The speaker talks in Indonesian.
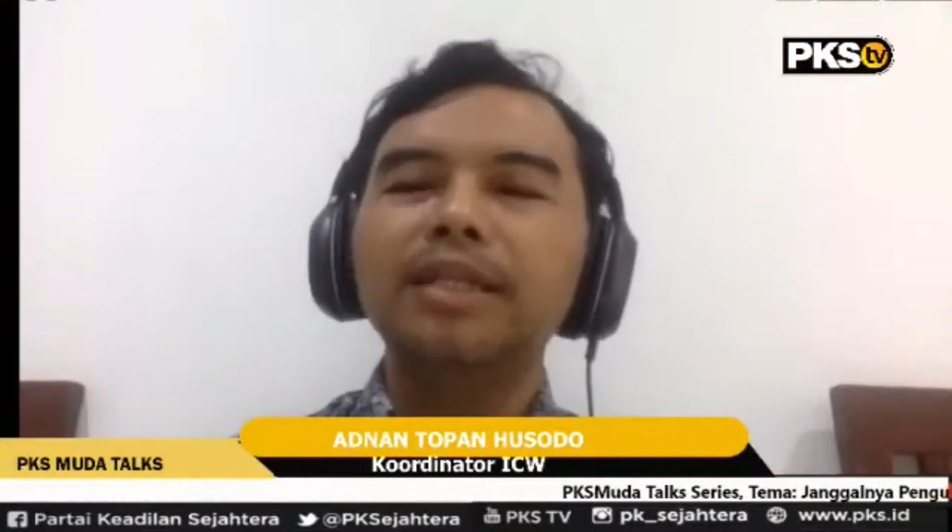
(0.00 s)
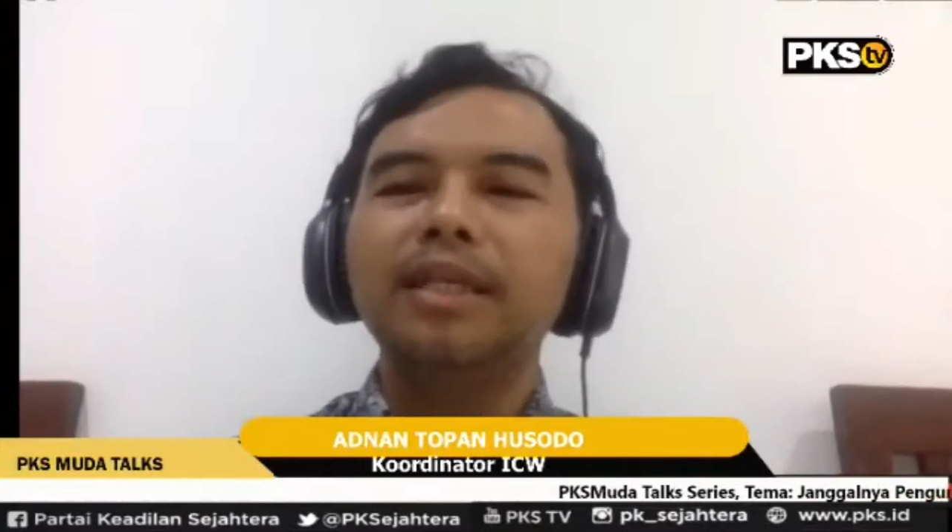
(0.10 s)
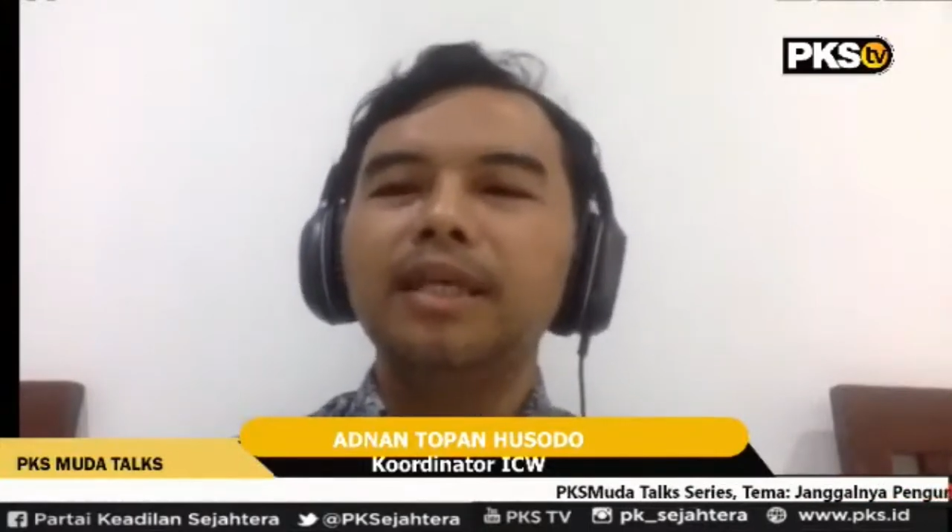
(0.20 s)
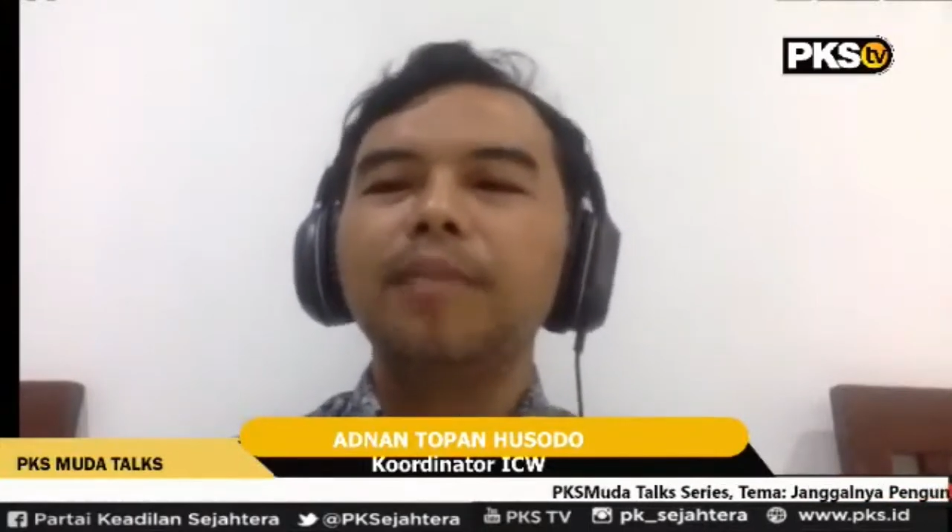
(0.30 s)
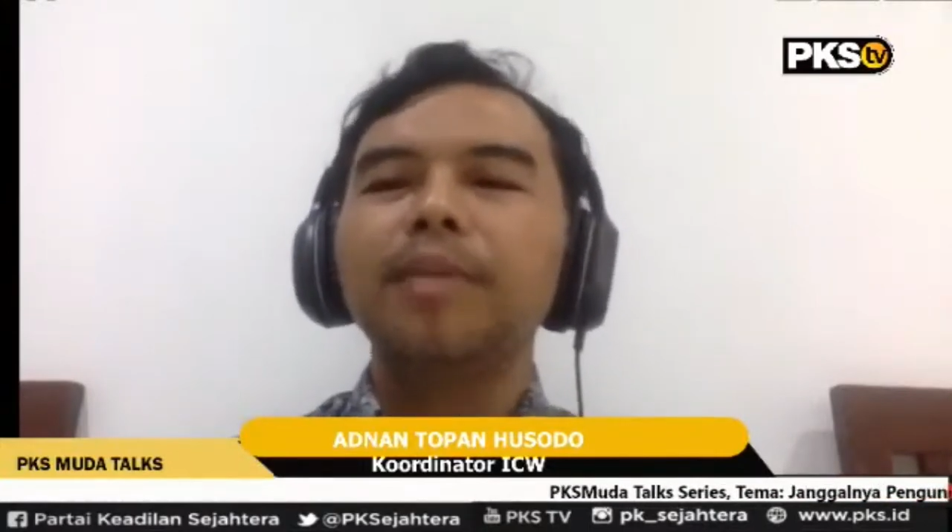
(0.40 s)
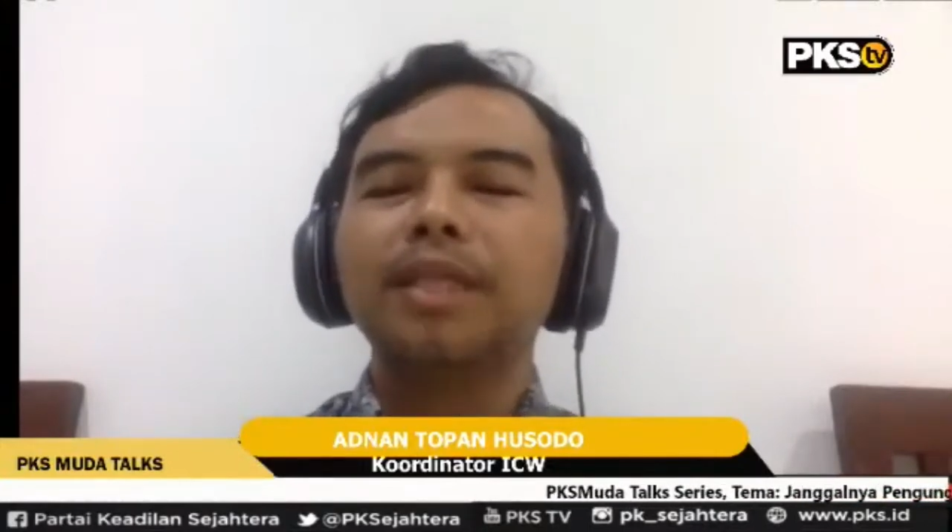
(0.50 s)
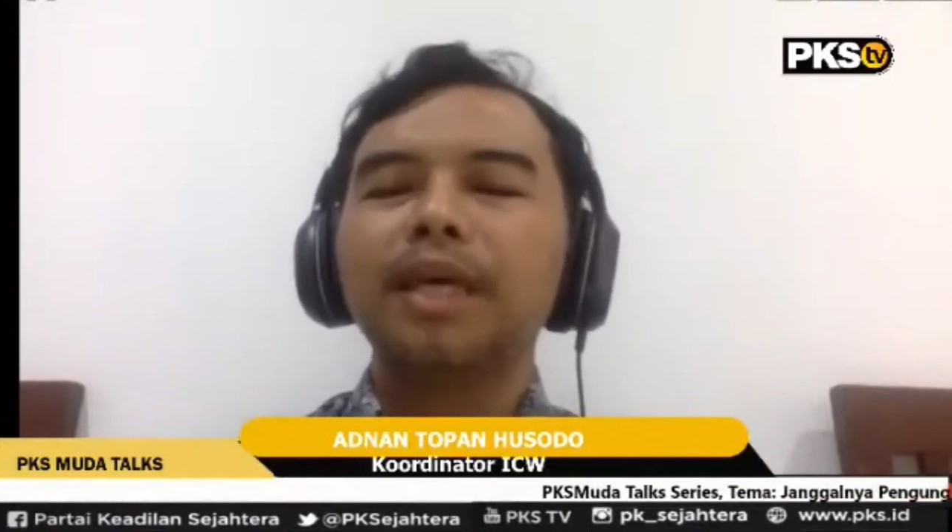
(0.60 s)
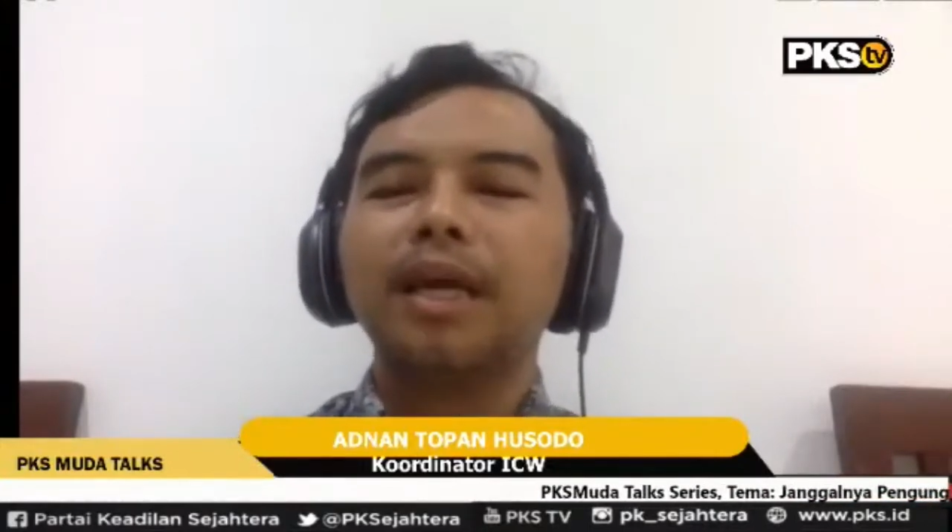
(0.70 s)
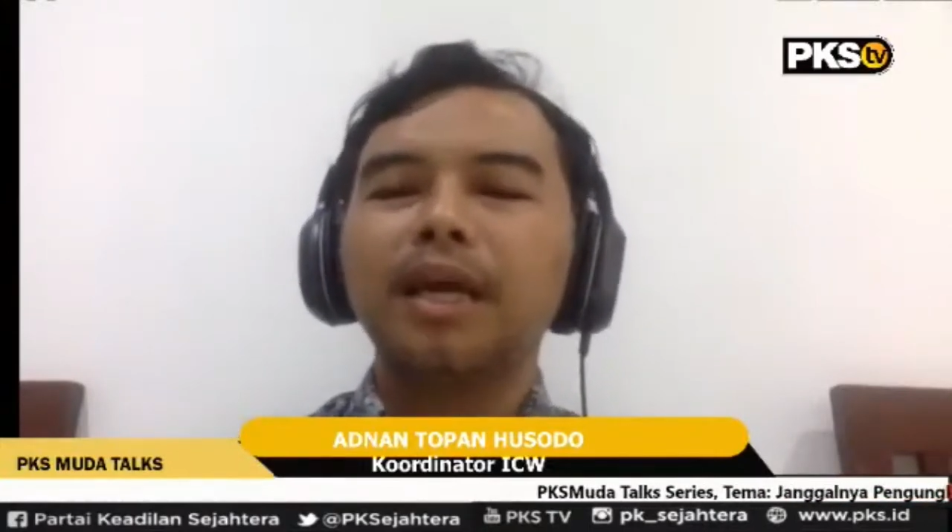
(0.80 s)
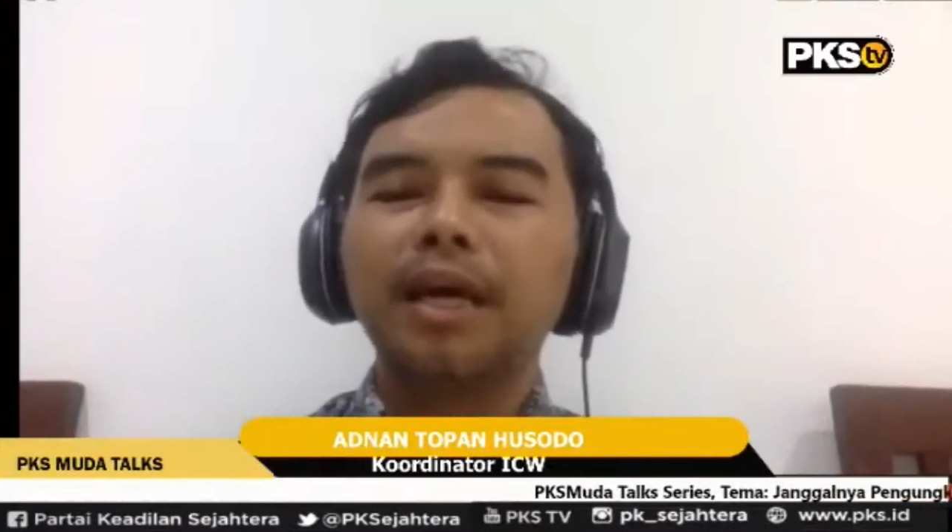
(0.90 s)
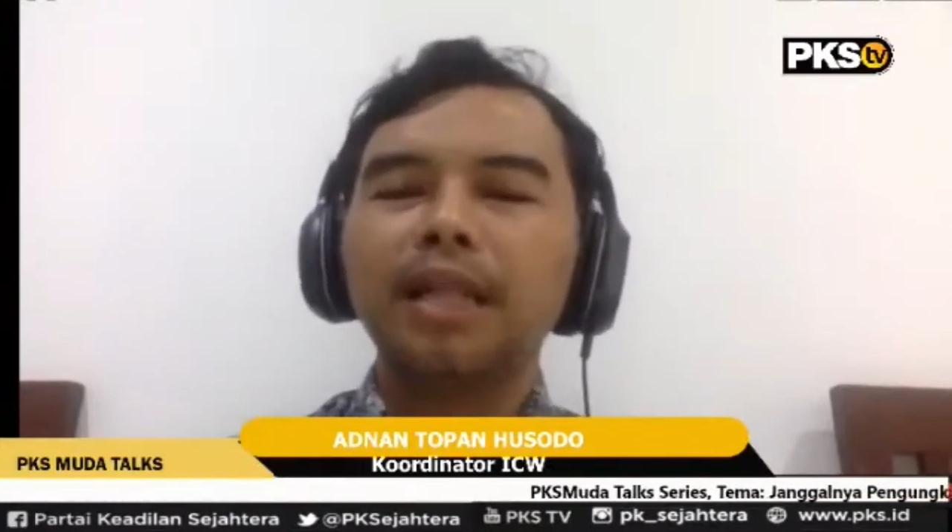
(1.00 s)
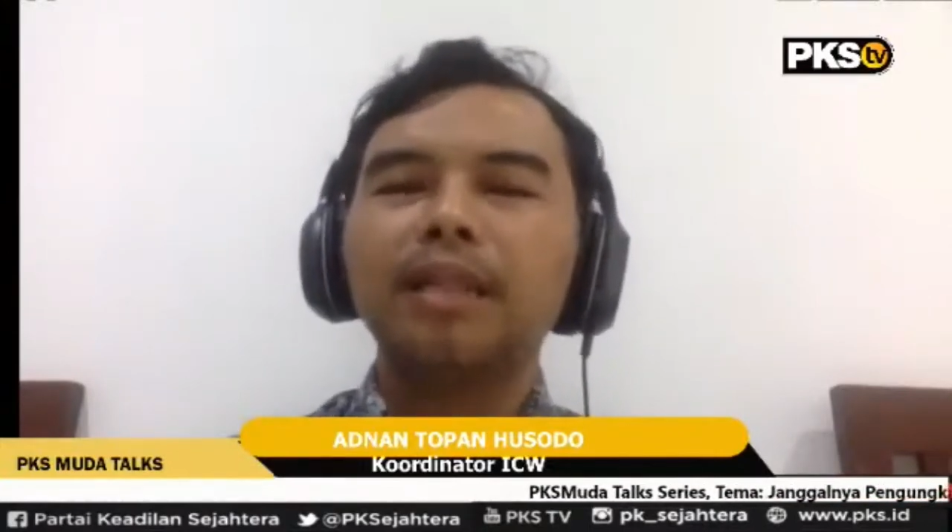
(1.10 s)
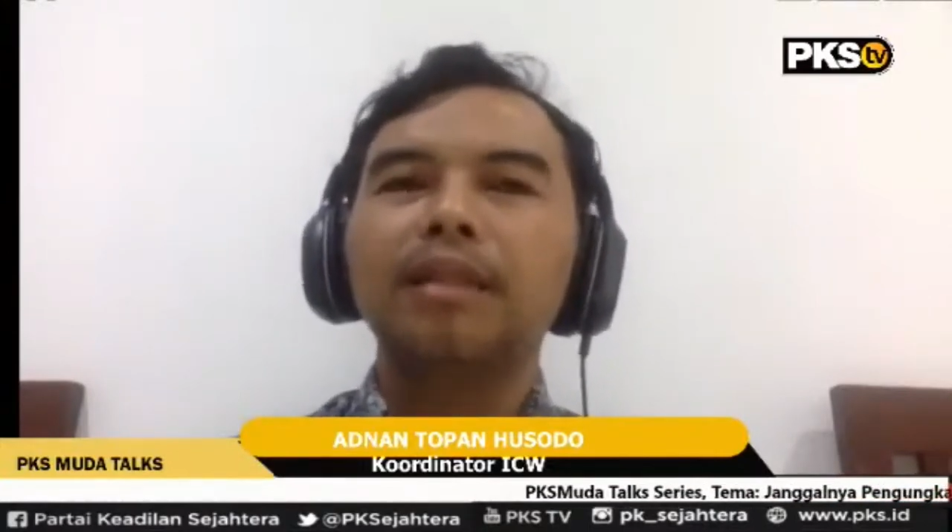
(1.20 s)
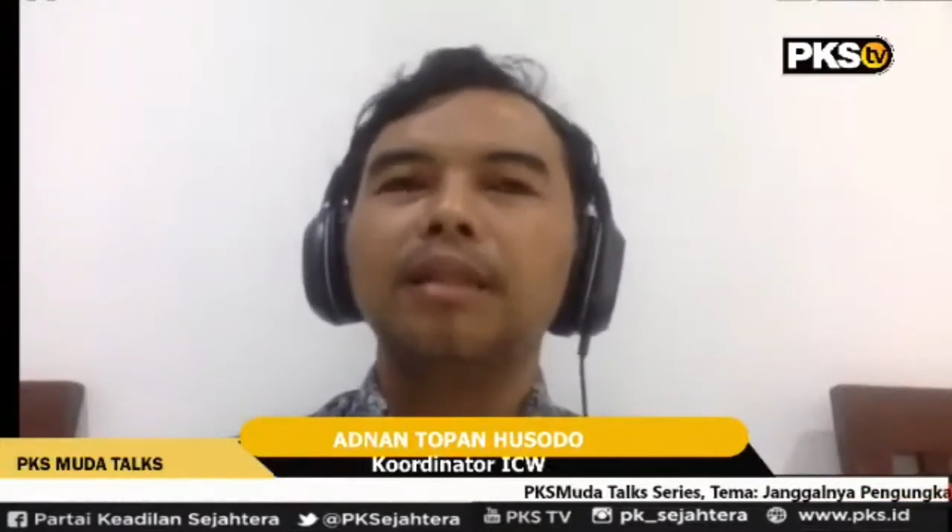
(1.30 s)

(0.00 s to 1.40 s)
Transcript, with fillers: jika masyarakat,